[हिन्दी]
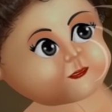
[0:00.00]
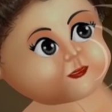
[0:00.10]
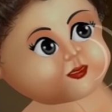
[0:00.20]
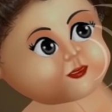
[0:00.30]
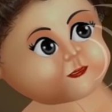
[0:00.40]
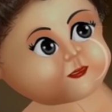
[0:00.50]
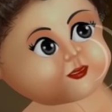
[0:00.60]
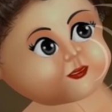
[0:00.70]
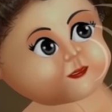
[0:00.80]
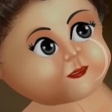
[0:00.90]
उसमें एक
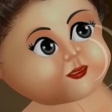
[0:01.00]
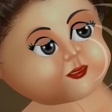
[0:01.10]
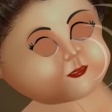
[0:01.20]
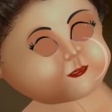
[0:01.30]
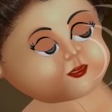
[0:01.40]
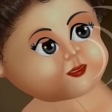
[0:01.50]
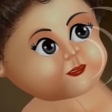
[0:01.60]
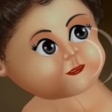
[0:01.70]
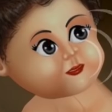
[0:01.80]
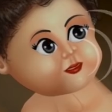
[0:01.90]
सुंदर सी बच्ची रो
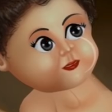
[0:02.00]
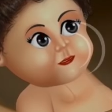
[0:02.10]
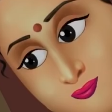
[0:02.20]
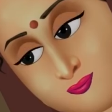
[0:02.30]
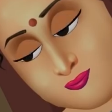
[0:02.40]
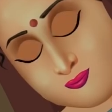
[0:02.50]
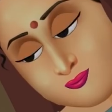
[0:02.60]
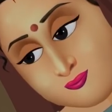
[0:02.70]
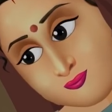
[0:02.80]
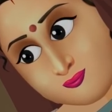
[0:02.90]
रही थी
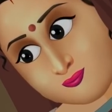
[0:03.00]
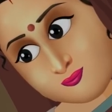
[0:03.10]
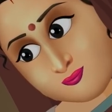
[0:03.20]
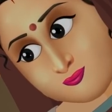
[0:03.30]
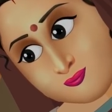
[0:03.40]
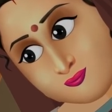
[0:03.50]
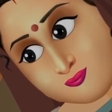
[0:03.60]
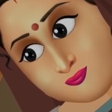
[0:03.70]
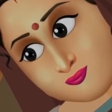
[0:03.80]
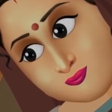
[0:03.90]
सुरेखा ये देख कर
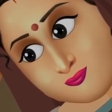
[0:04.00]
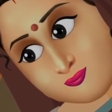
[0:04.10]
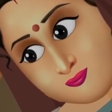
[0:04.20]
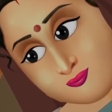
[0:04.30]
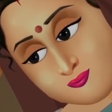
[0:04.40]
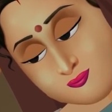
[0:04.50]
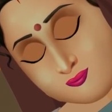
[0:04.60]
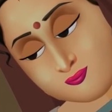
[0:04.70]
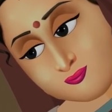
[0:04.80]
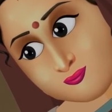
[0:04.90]
खुश हो जाती है
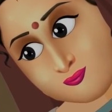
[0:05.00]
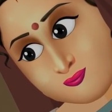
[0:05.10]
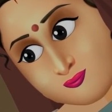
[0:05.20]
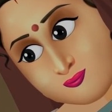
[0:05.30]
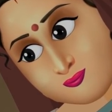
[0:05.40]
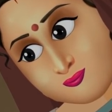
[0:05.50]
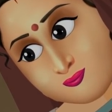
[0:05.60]
और बोलती है